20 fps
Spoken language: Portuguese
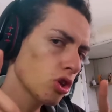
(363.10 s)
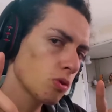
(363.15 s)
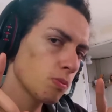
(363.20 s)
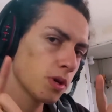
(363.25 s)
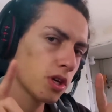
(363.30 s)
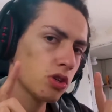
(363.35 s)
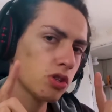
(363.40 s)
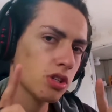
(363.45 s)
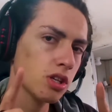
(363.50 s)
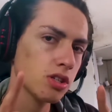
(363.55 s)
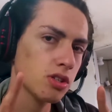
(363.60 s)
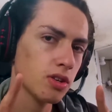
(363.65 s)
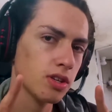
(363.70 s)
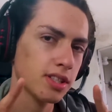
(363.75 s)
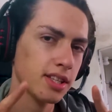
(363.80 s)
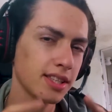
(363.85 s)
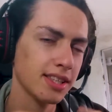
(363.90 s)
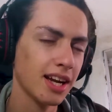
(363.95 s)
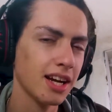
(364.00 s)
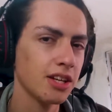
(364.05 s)
domingo, 6
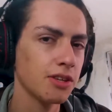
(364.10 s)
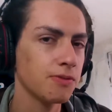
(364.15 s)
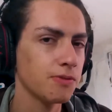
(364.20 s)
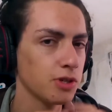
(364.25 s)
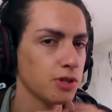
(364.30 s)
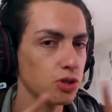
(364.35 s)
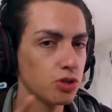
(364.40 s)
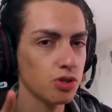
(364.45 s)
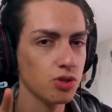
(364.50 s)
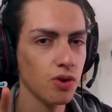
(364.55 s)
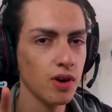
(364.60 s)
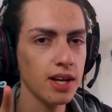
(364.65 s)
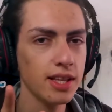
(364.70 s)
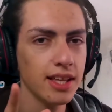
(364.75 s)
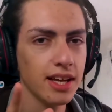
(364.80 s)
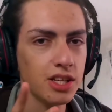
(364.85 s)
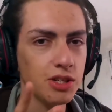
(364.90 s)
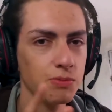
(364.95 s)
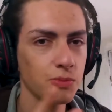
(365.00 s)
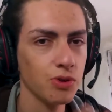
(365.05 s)
horas da tarde. Vídeo de
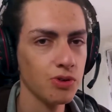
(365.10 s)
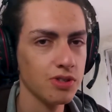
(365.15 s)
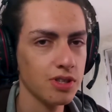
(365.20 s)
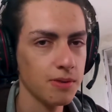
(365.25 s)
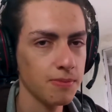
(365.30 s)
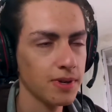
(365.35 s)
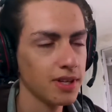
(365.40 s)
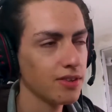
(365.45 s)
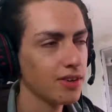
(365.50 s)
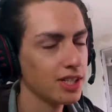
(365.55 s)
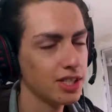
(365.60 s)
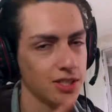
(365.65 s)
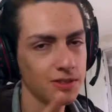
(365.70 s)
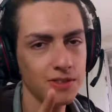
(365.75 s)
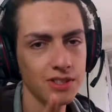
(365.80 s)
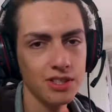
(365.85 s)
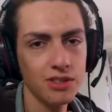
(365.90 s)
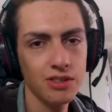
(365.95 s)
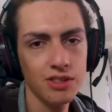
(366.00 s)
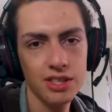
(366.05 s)
qualidade monstra, mano.
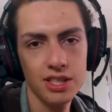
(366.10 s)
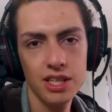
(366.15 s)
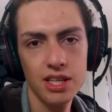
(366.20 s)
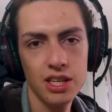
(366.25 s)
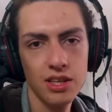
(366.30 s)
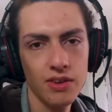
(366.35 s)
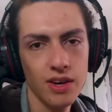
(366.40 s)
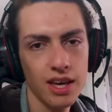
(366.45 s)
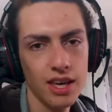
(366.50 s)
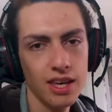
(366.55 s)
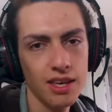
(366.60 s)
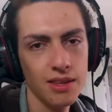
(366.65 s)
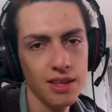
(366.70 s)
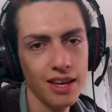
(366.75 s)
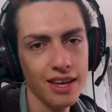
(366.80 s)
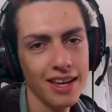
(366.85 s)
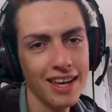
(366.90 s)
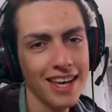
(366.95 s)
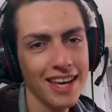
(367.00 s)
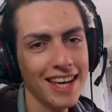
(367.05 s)
Ativa o sininho aí,
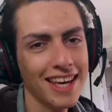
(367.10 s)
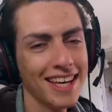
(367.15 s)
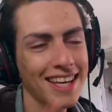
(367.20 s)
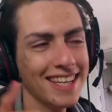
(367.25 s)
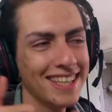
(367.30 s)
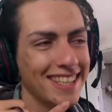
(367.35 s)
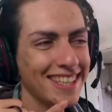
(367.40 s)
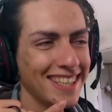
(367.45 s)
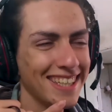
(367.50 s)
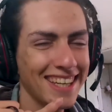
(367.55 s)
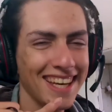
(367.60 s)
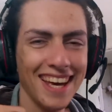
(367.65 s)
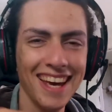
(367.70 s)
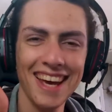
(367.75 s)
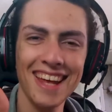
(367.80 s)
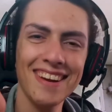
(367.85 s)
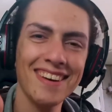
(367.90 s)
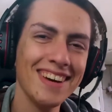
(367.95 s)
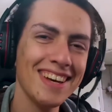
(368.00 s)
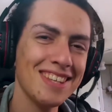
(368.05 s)
né? E
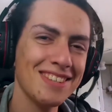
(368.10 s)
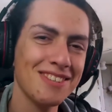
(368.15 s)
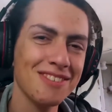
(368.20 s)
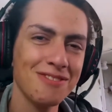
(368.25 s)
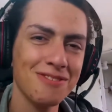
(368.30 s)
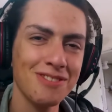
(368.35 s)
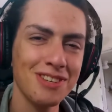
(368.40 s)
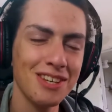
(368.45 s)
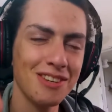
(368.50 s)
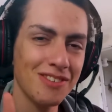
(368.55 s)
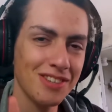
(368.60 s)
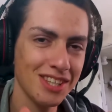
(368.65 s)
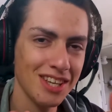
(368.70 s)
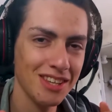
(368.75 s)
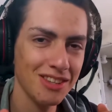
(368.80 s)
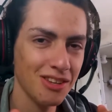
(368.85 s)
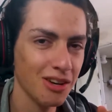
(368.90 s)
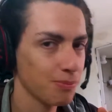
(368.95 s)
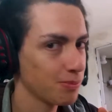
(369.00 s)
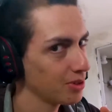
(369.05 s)
é nóis, meu filho.
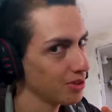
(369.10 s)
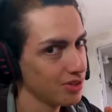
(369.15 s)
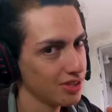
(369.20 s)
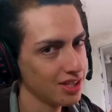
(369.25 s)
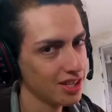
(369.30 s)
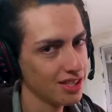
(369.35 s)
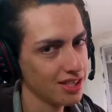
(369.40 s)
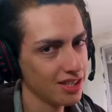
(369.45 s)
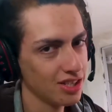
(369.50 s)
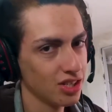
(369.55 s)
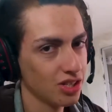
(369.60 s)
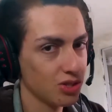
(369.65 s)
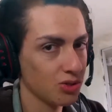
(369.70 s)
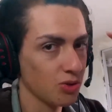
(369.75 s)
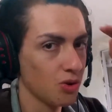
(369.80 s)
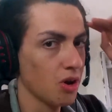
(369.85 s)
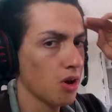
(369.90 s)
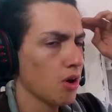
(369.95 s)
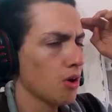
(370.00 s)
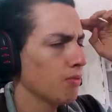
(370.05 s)
Você é top, não se esqueça
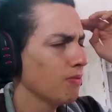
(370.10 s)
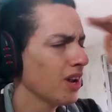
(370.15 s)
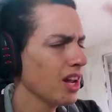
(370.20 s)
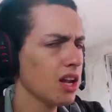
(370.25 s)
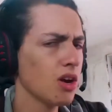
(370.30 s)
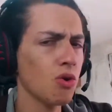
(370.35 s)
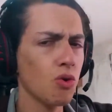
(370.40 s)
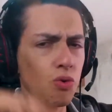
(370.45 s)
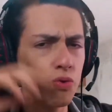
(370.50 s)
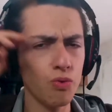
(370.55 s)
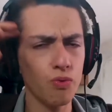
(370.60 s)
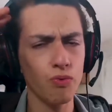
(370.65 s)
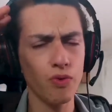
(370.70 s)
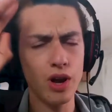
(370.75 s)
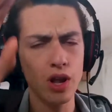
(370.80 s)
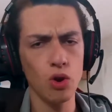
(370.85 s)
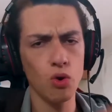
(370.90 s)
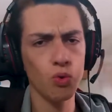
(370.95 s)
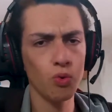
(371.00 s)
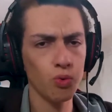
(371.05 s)
disso. Valeu,
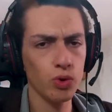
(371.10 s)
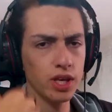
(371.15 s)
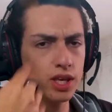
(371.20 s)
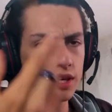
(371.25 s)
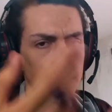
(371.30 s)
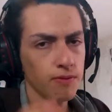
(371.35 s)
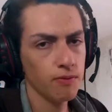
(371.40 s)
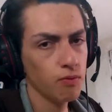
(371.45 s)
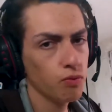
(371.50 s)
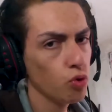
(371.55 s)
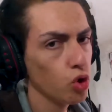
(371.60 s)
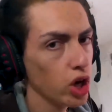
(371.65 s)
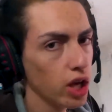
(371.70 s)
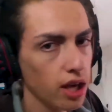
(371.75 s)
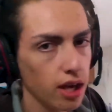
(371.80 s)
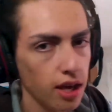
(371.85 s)
falhou e fui!